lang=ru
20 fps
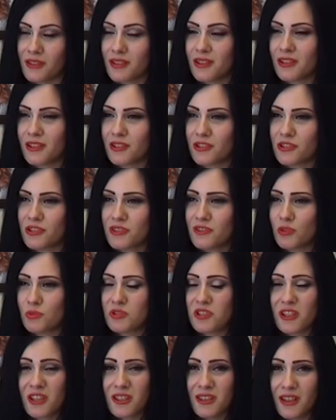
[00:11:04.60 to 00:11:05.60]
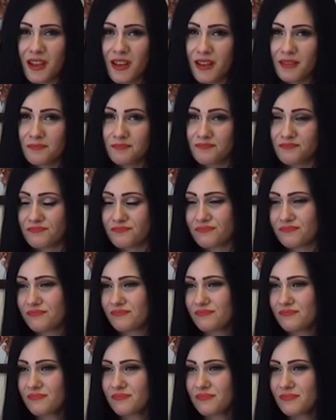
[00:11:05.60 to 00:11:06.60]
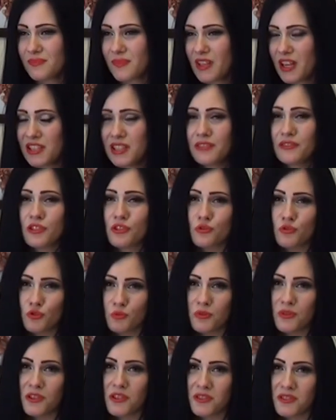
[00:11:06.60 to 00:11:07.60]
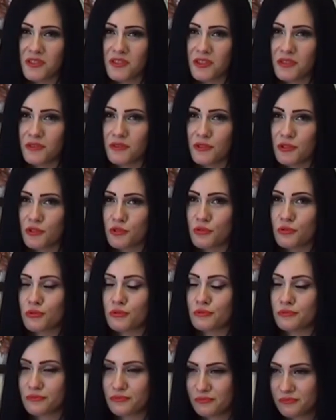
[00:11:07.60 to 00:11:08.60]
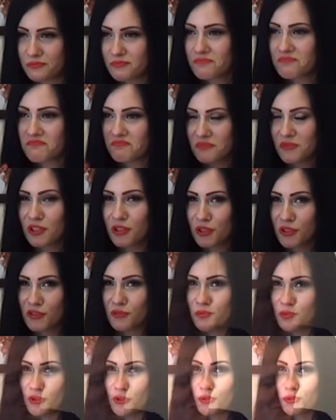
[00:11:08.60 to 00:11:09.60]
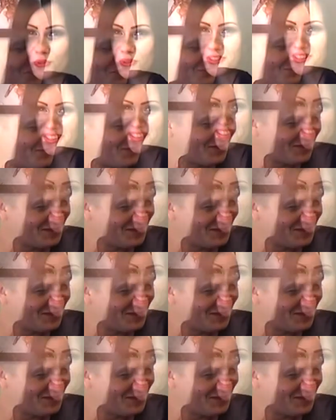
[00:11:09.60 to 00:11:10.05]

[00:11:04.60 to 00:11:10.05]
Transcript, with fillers: И жизнь вообще одна. Когда вы еще успеете это сделать? Так что идите вперед только.